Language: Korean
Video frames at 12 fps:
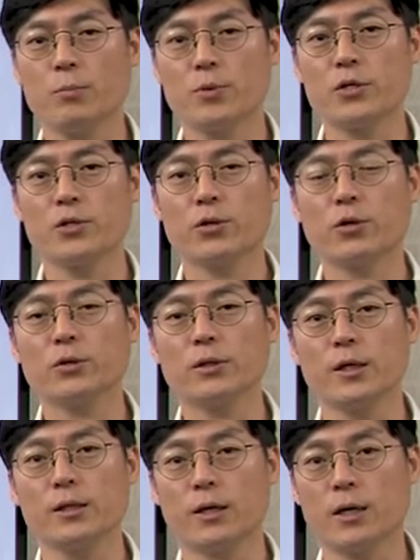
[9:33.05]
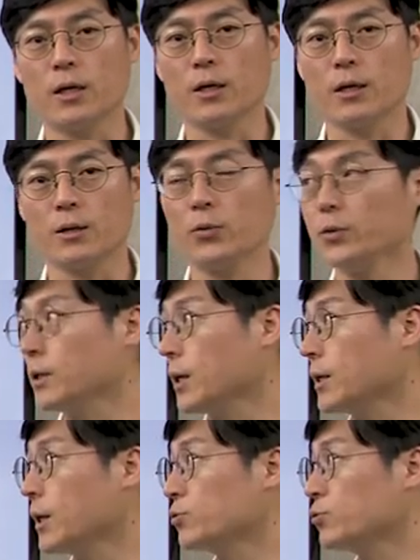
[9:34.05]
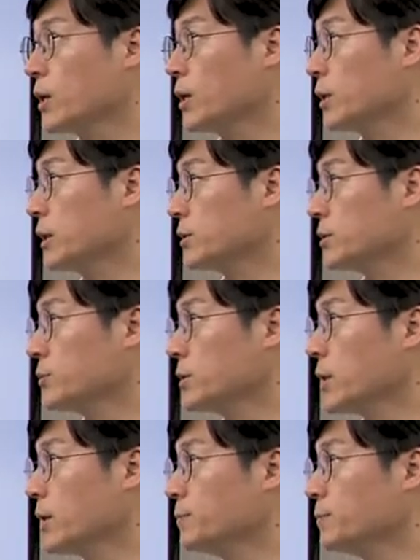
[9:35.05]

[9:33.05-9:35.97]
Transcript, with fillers: 비정형 데이터라고 이야기할 수가 있겠습니다.